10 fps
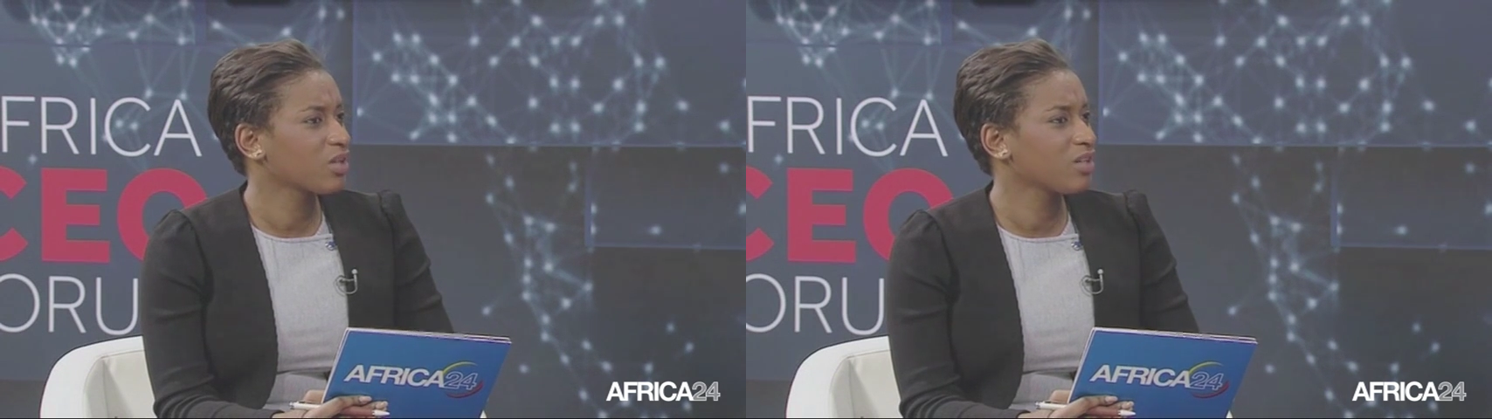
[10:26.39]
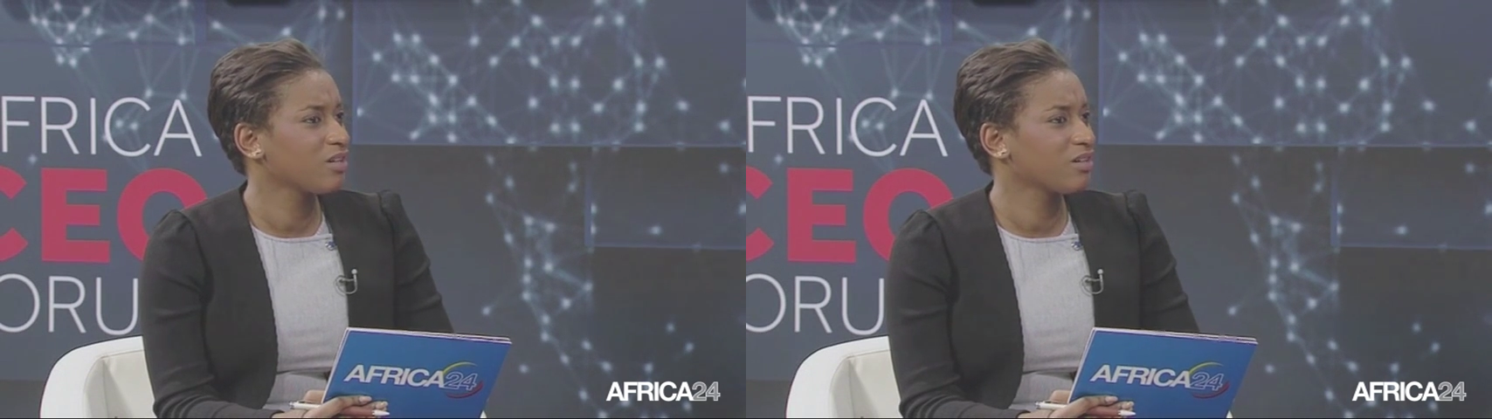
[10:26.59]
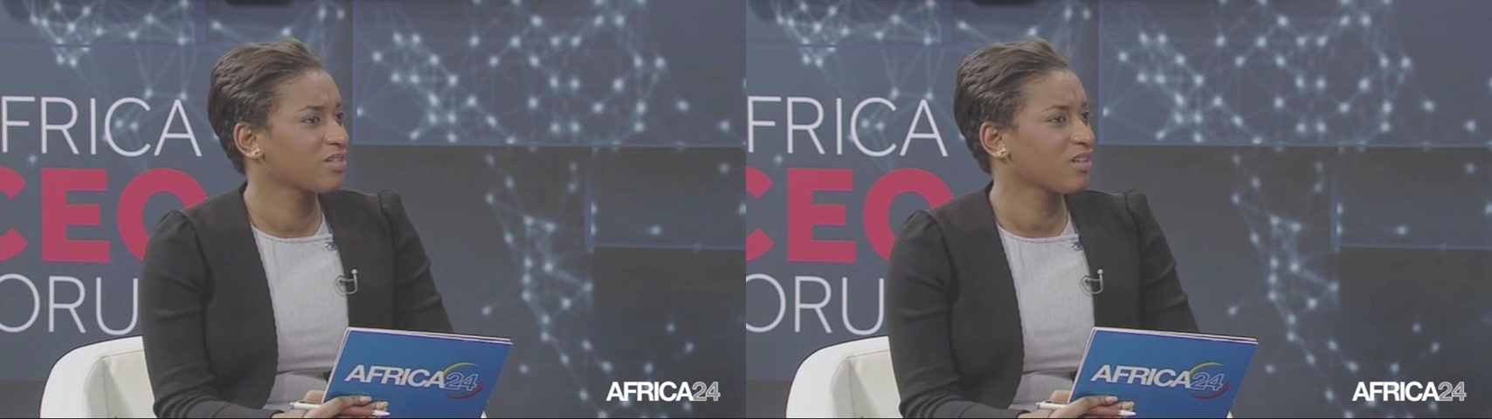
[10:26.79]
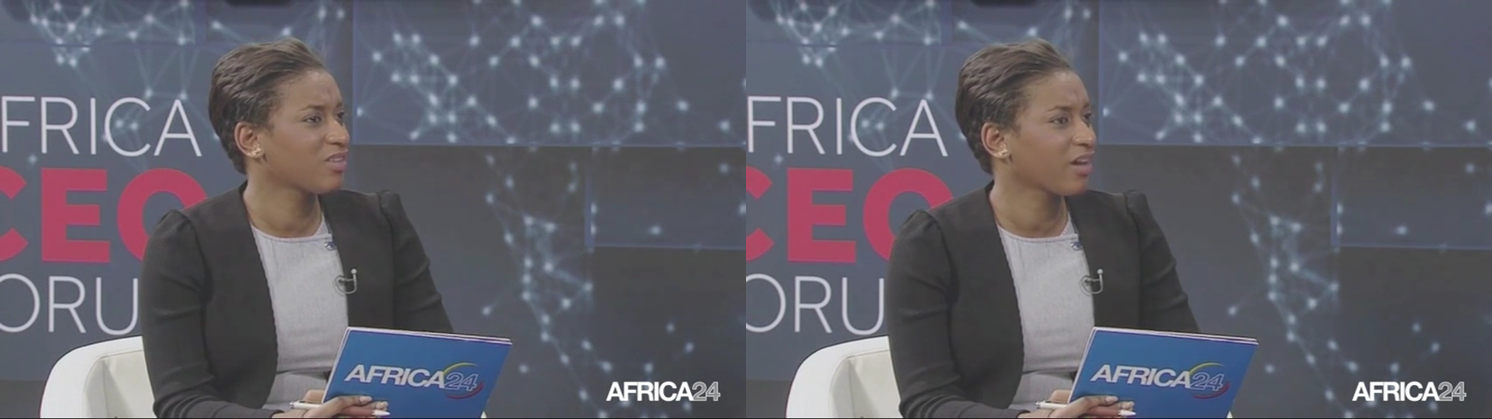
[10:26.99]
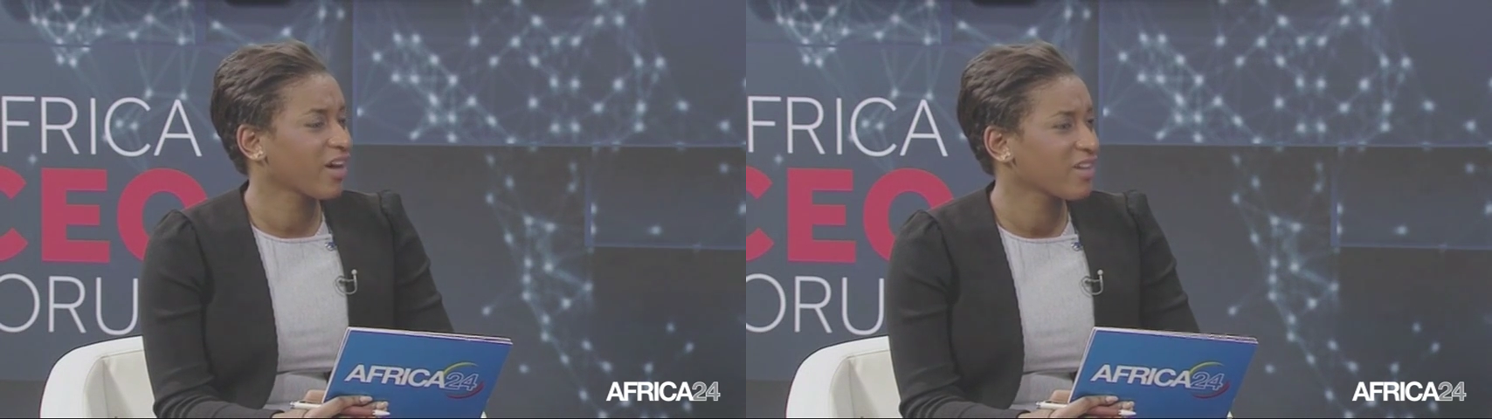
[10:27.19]
qu'il
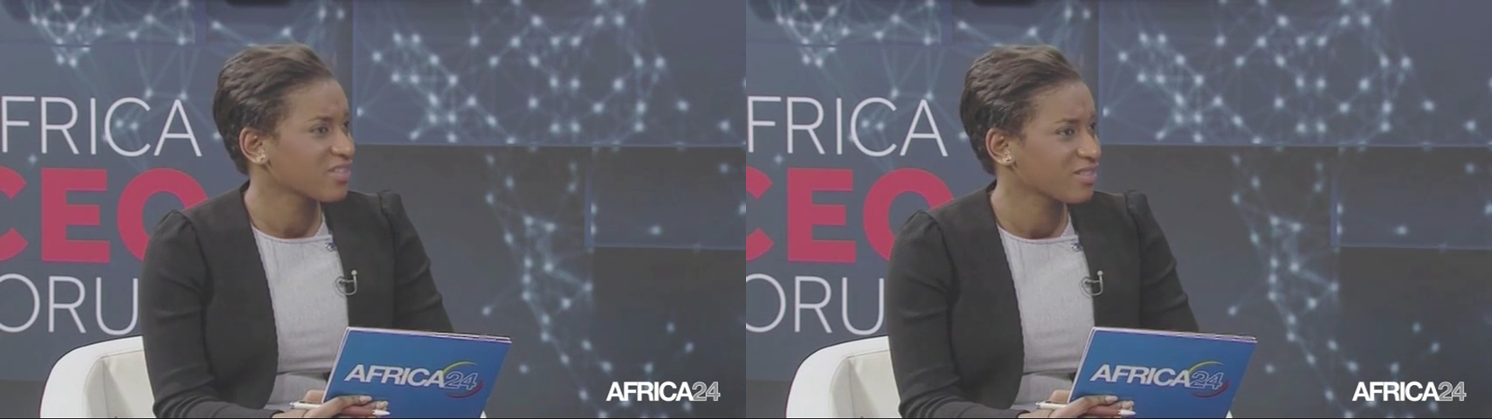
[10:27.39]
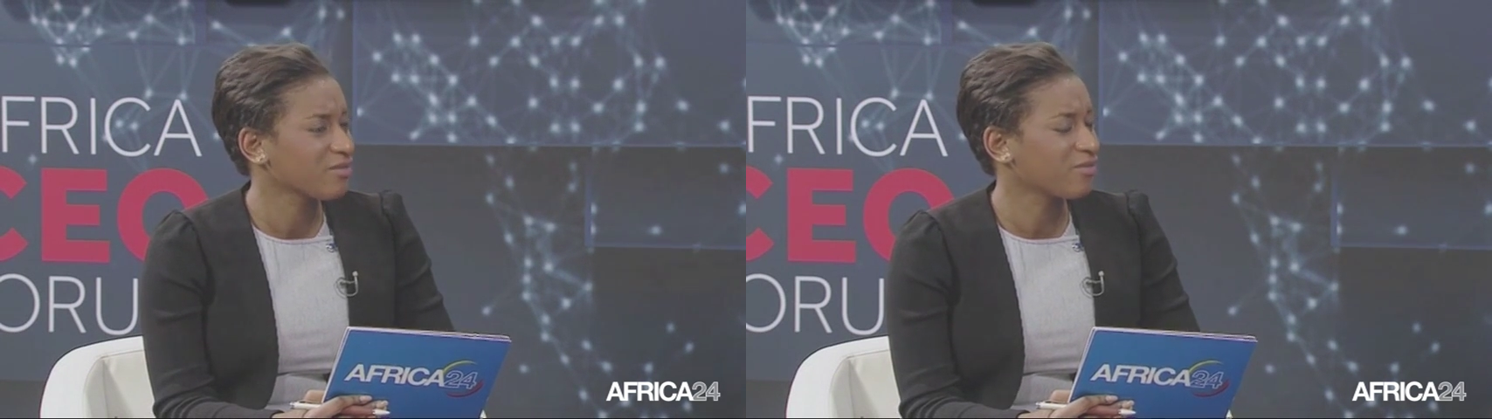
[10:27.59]
s'intéresse